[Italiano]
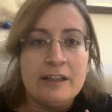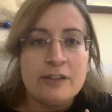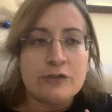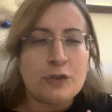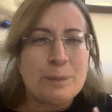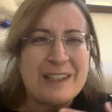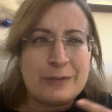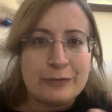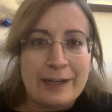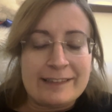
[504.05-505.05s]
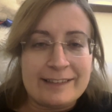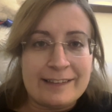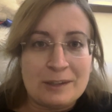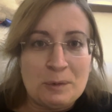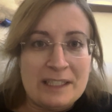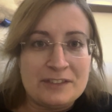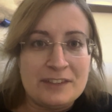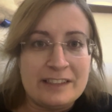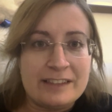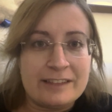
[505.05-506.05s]
sopraffatta
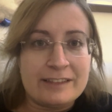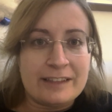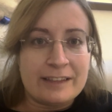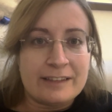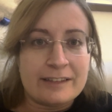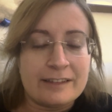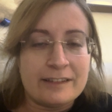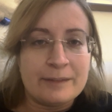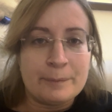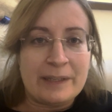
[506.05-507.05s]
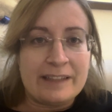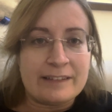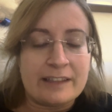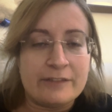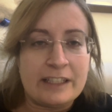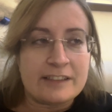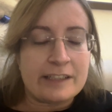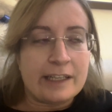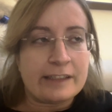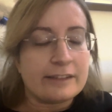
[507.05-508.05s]
quasi dal prendere e
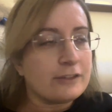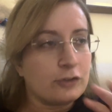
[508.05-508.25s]
viaggiare.